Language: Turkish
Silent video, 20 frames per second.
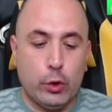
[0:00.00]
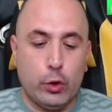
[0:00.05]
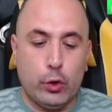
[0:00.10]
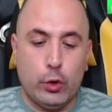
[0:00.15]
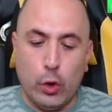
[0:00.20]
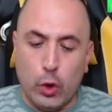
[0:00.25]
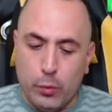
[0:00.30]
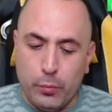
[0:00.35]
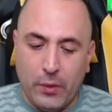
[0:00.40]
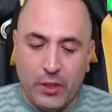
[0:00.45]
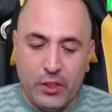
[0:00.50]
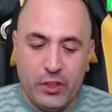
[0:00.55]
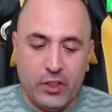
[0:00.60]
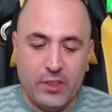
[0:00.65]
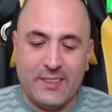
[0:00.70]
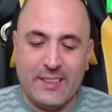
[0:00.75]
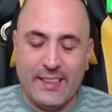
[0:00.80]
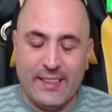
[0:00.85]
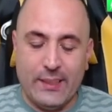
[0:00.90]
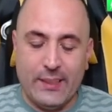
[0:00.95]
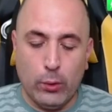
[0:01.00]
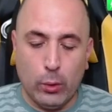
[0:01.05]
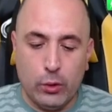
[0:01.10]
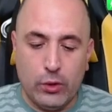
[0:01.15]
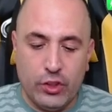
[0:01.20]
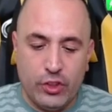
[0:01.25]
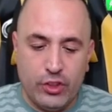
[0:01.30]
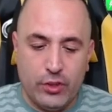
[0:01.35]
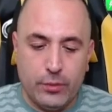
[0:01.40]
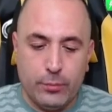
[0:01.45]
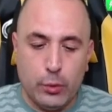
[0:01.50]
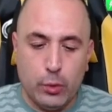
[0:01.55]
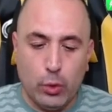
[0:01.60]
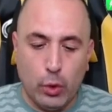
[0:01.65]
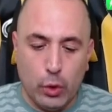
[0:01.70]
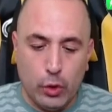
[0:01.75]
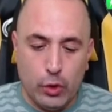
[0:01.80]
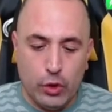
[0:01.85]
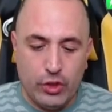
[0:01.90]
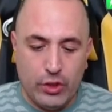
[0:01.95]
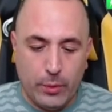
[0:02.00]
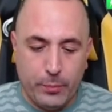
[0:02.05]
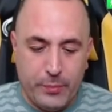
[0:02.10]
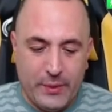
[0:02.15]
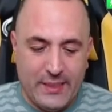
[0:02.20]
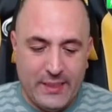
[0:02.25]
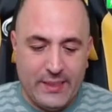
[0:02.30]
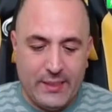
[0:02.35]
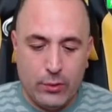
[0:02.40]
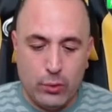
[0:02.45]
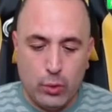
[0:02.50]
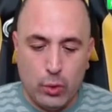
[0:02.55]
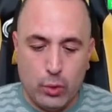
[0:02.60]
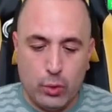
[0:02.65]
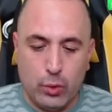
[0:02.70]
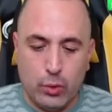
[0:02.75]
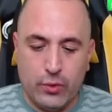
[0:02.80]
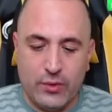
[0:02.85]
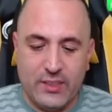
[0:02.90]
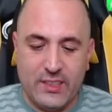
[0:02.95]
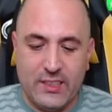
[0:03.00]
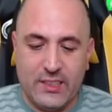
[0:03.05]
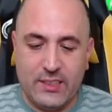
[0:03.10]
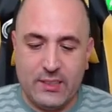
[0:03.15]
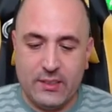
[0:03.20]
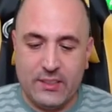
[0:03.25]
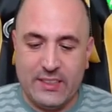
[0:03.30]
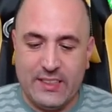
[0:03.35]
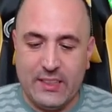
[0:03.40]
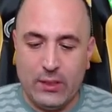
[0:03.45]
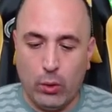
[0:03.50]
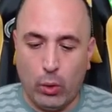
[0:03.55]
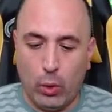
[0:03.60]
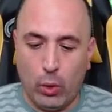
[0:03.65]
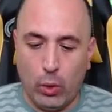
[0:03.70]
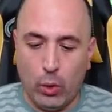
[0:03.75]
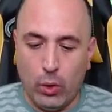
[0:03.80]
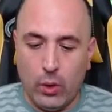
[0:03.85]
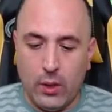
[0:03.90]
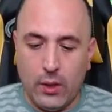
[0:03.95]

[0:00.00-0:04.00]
4 maçlık seri olduğu için bunu oynayacağım. Bilginiz olsun Z Zinho.